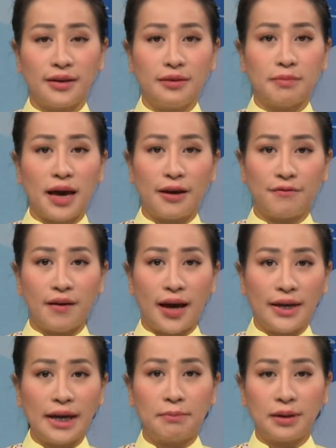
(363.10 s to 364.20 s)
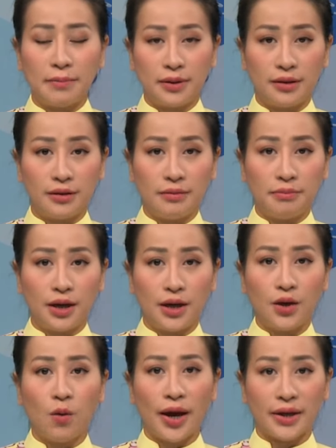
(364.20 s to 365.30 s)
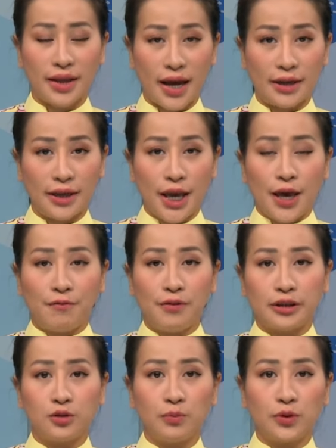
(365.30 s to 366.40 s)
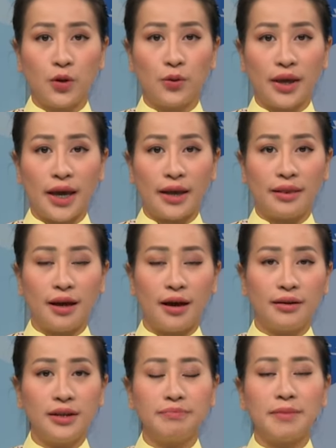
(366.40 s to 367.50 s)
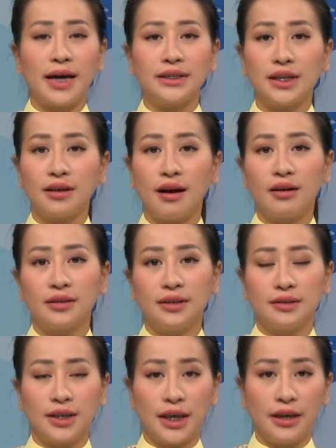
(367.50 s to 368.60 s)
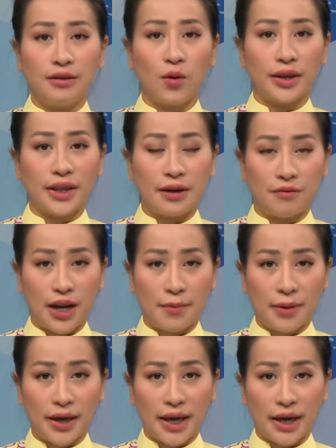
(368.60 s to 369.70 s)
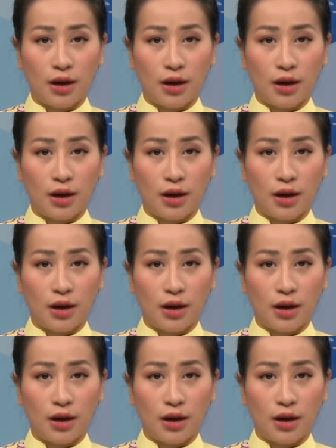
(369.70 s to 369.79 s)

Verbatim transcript: Đức Bà phải năm năm nữa mới hoàn thành. Việc trùng tu nhà thờ Đức Bà Sài Gòn dự kiến hoàn thành vào năm hai nghìn